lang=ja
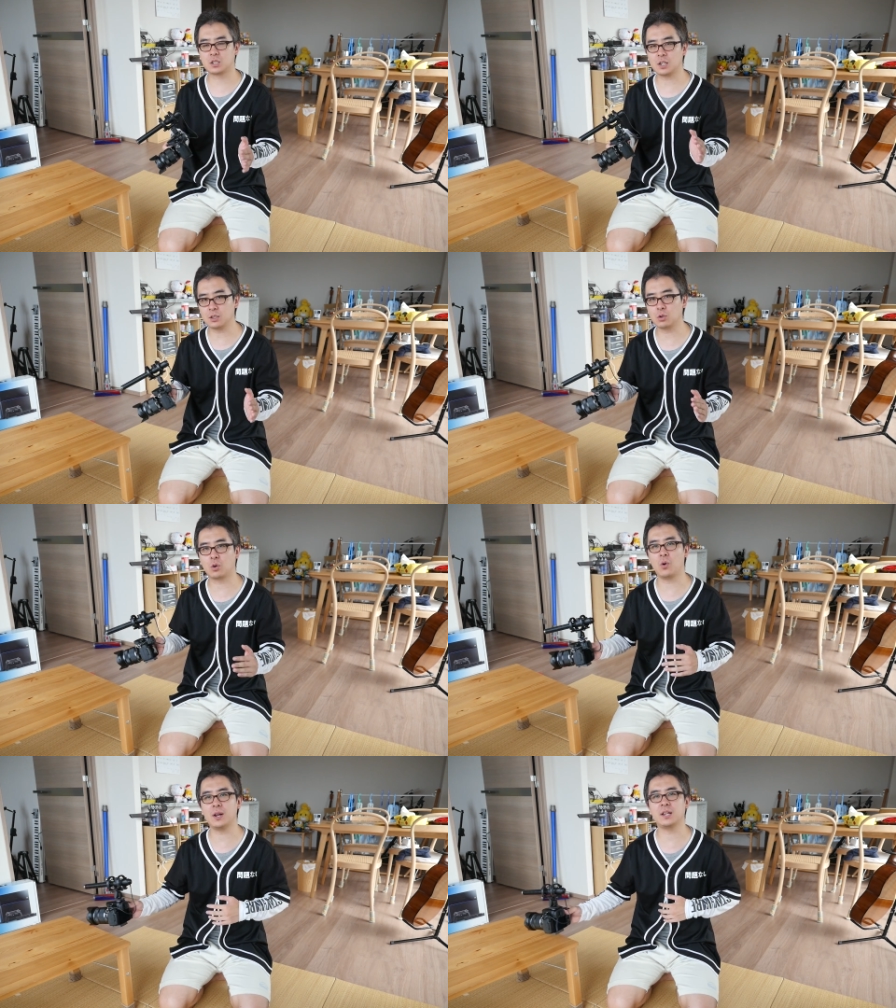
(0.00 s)
ちゃんと
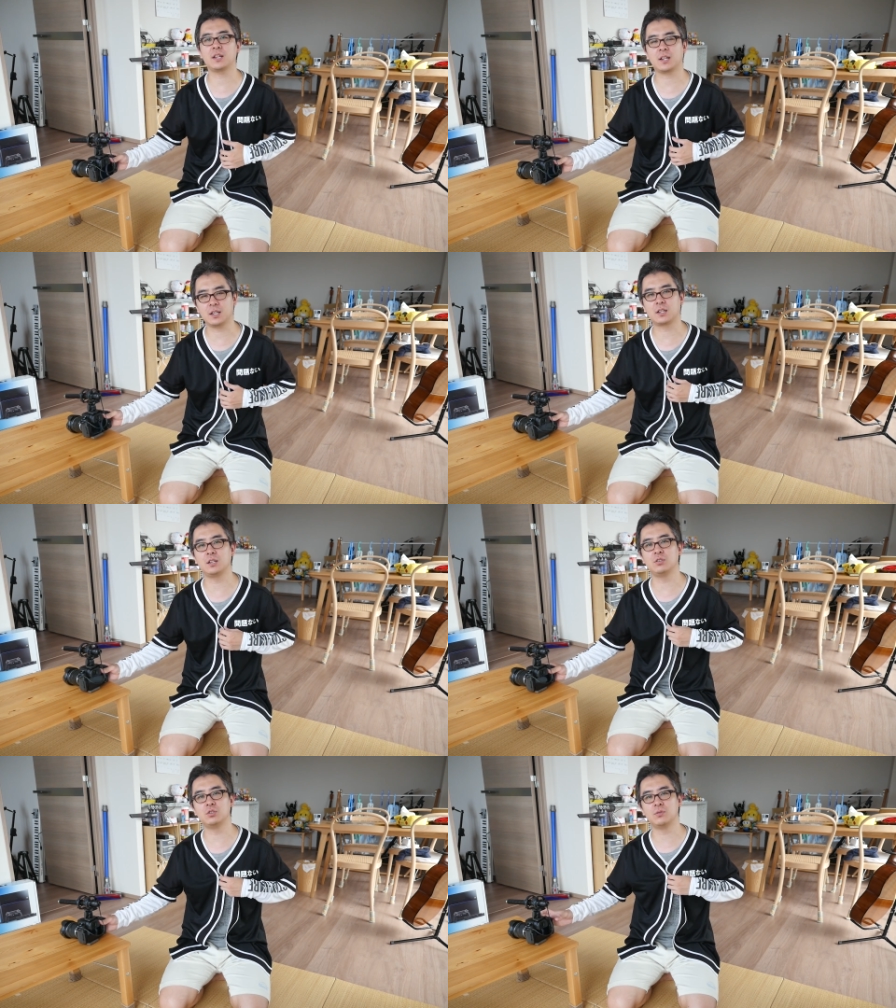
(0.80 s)
壊れてたっ
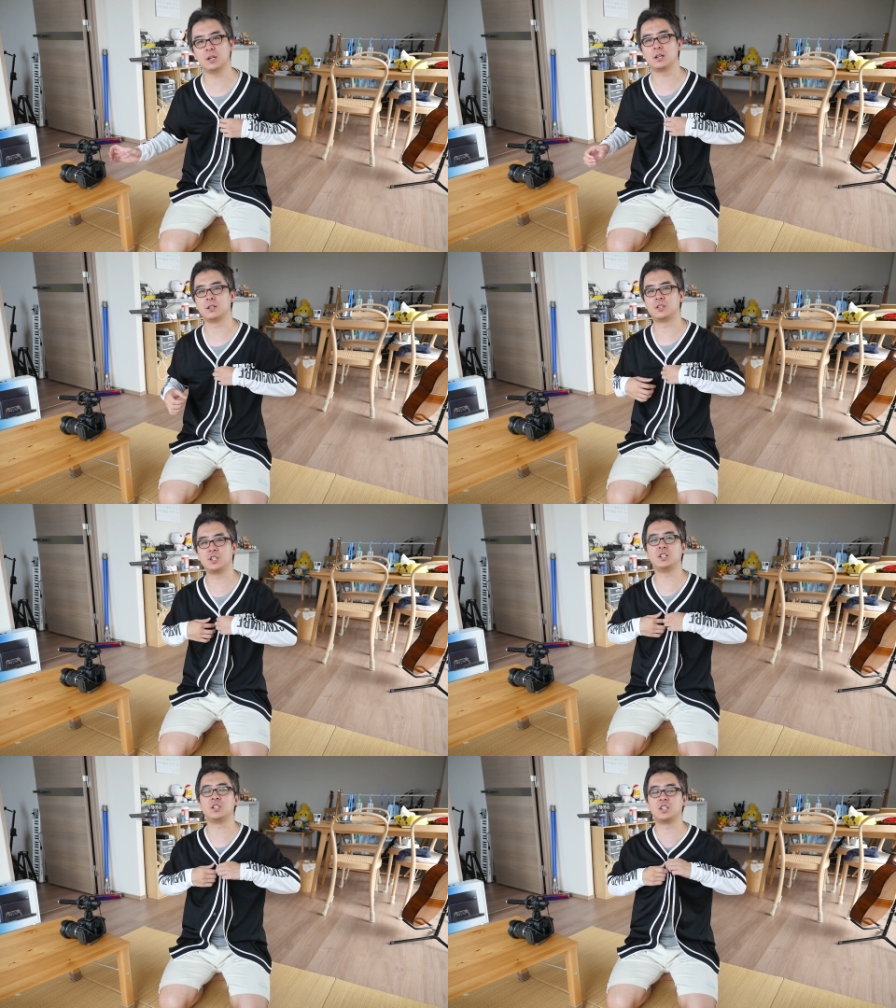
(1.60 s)
ていうのは
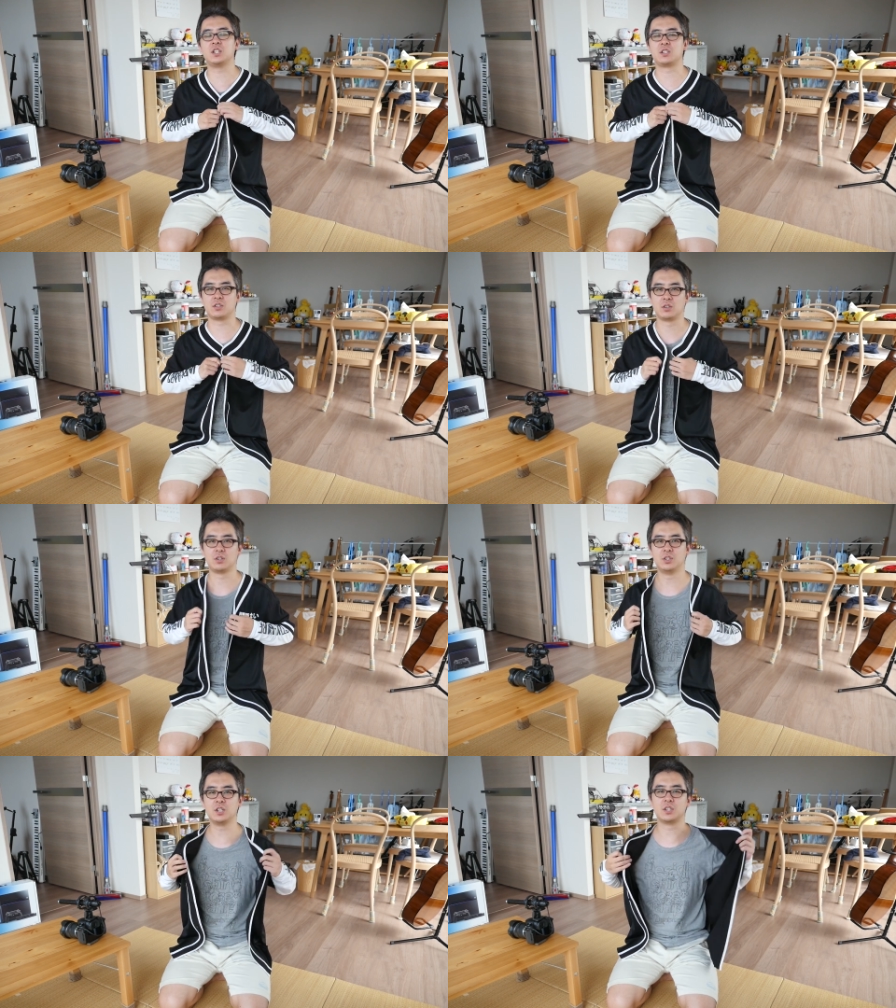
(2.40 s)
事実、事実、
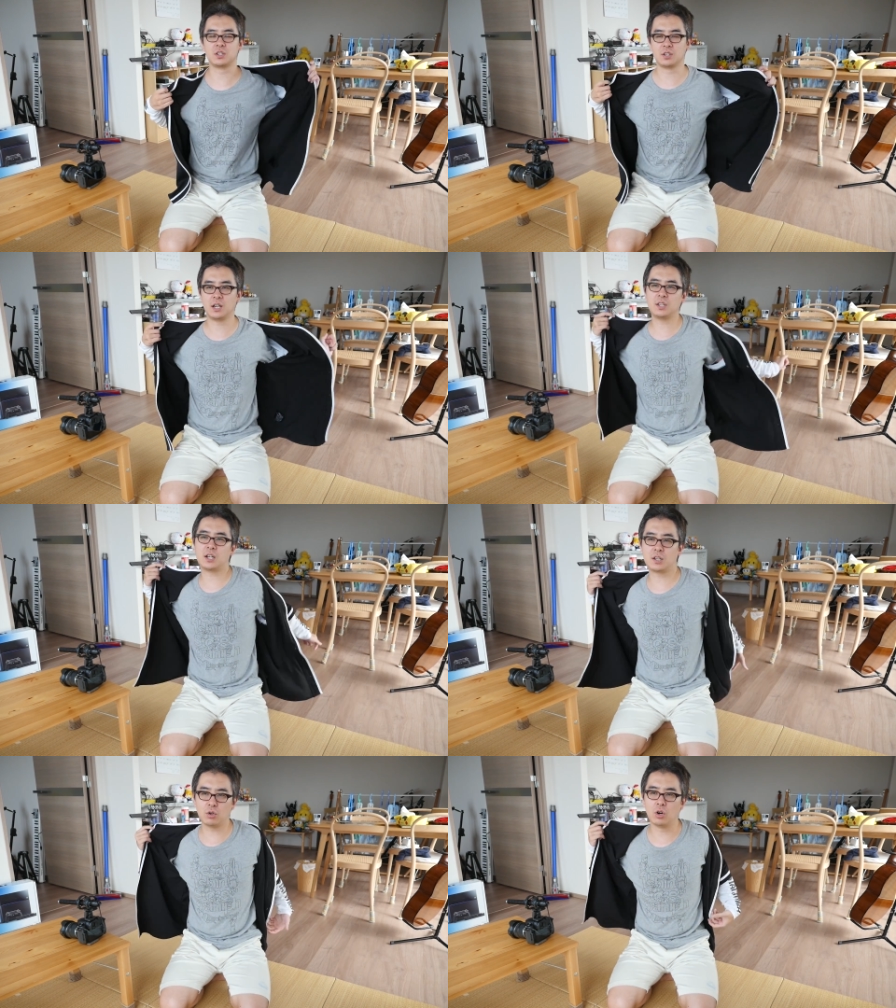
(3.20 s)
事実なん
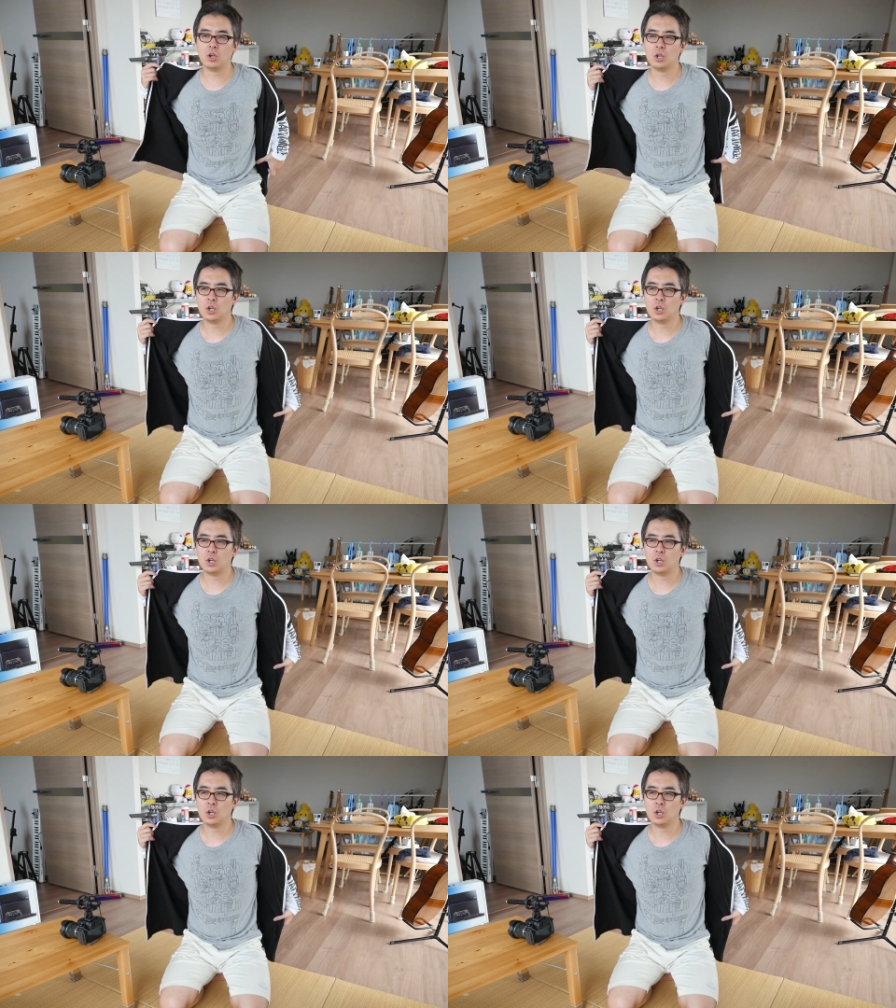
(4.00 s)
だけど、